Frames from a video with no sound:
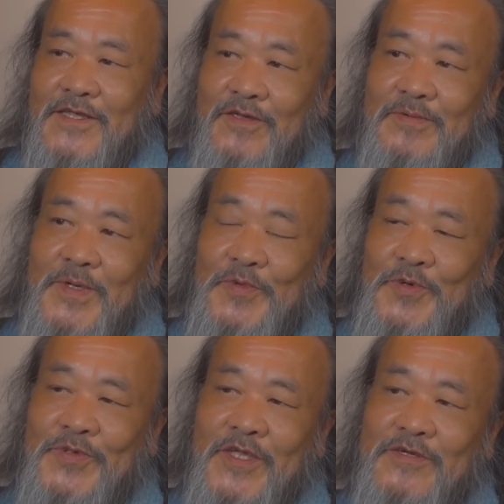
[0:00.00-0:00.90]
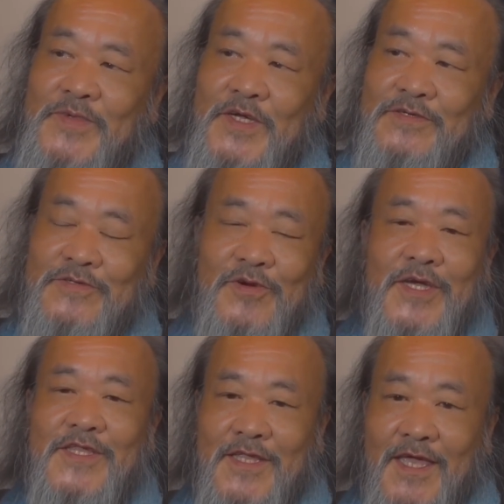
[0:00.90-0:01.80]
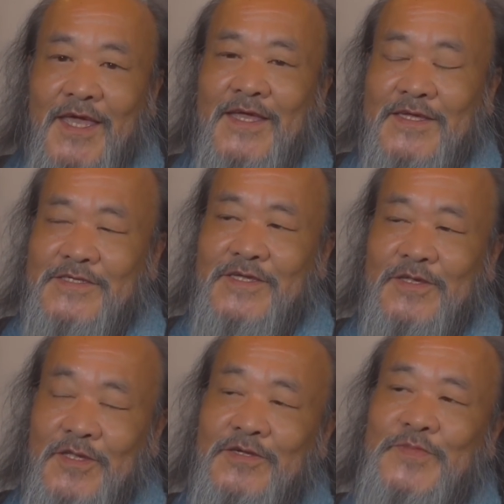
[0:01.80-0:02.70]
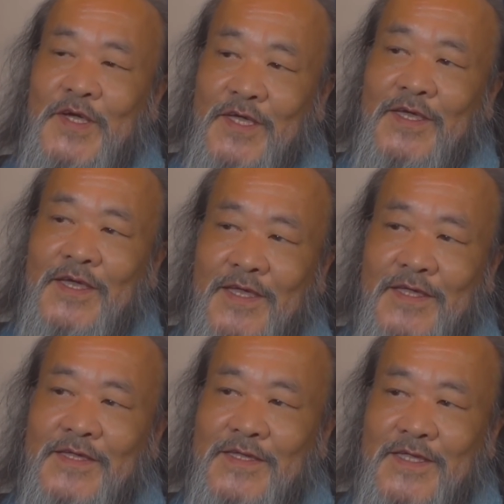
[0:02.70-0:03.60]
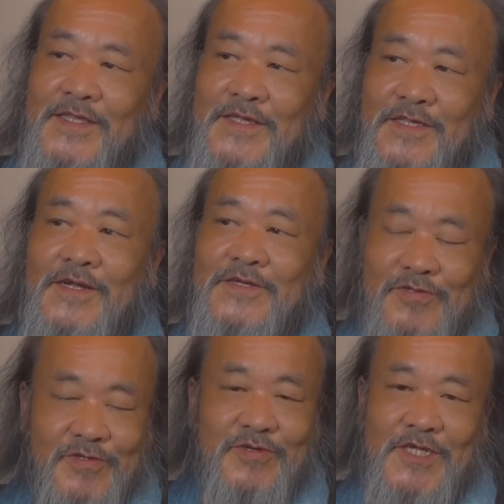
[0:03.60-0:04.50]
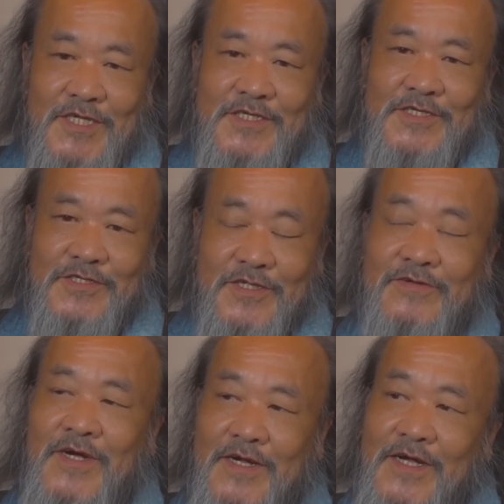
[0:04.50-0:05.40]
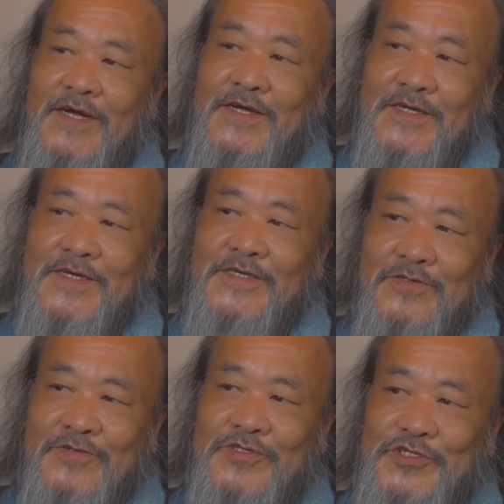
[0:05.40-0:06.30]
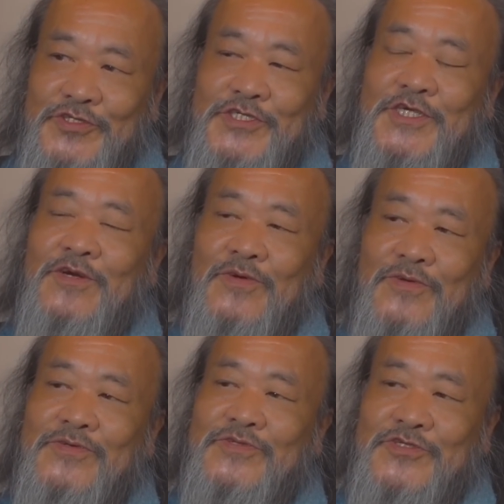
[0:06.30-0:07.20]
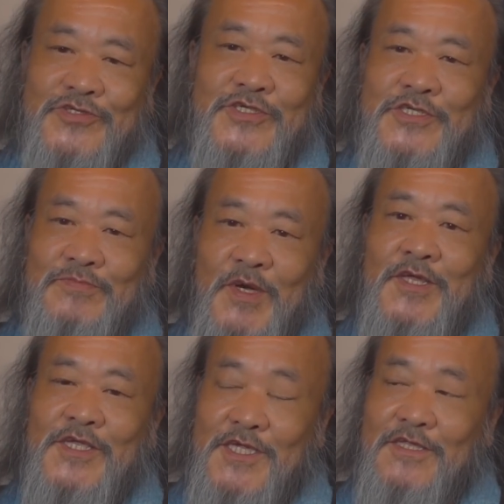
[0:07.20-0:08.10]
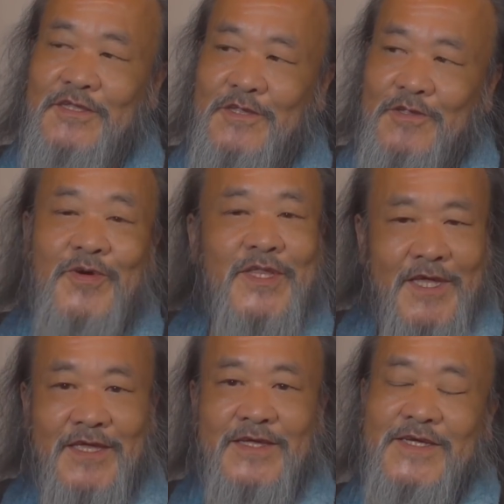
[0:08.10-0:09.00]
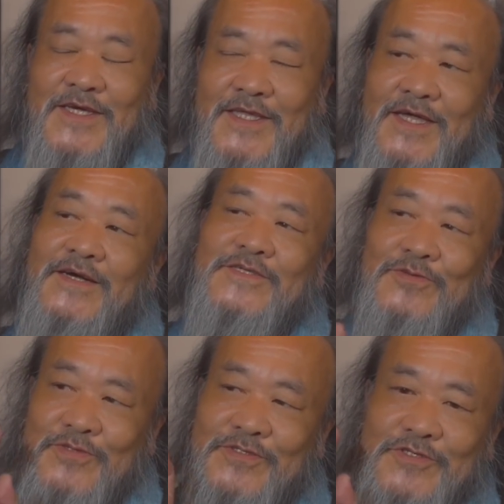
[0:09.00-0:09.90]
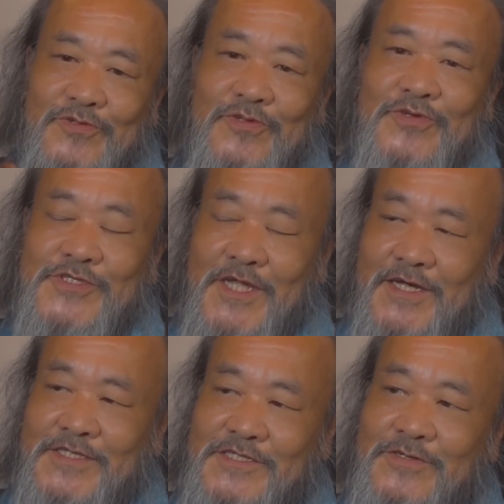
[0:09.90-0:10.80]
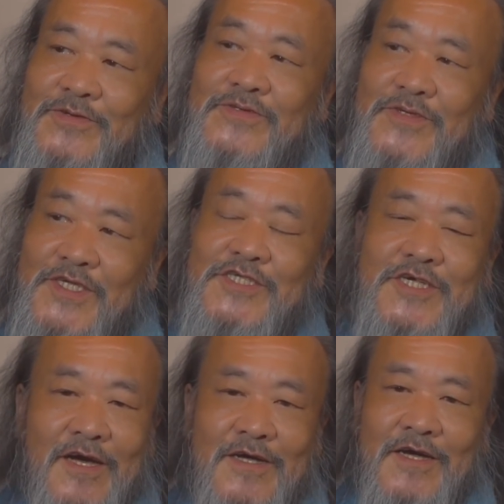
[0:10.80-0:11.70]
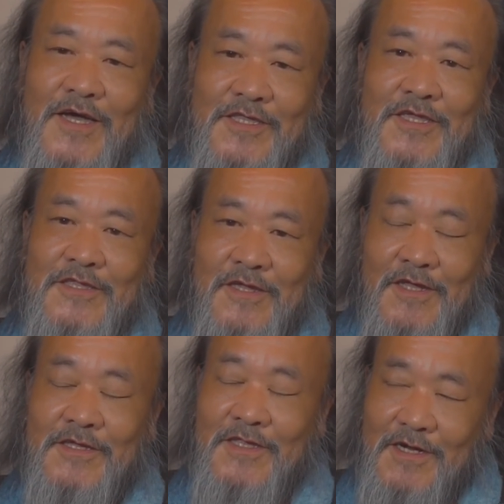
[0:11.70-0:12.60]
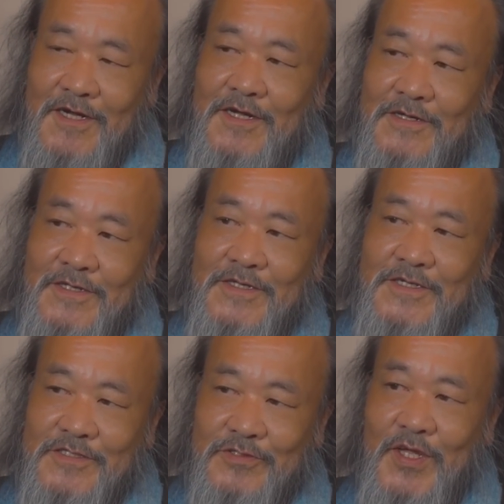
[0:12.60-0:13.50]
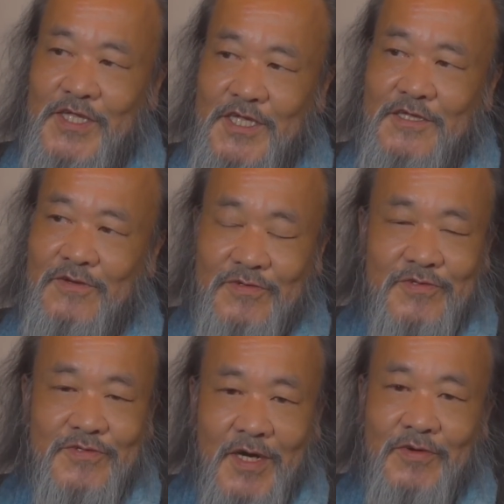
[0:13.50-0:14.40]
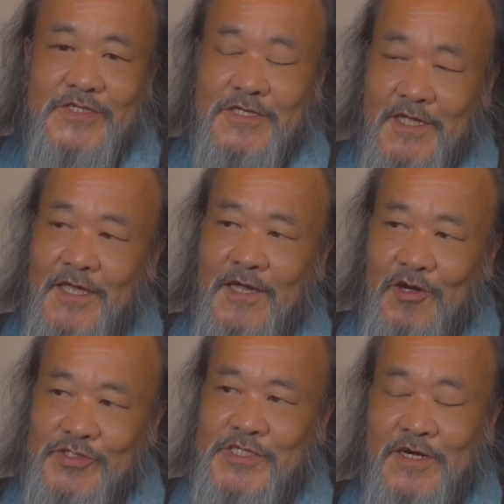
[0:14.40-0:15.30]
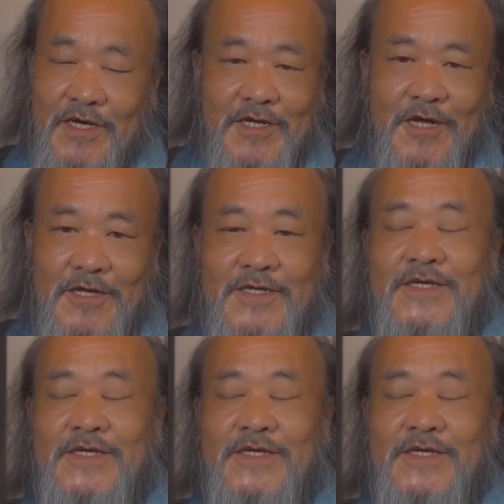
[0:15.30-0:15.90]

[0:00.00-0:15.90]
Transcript: 例えばもう寝る前風呂入ってさあ寝る前だったらゆっくりしてるからその10時以降12時までにとかねなんかそういうちょっとした都合のいい時間書いていただいたらそれに極力合わせてこちらから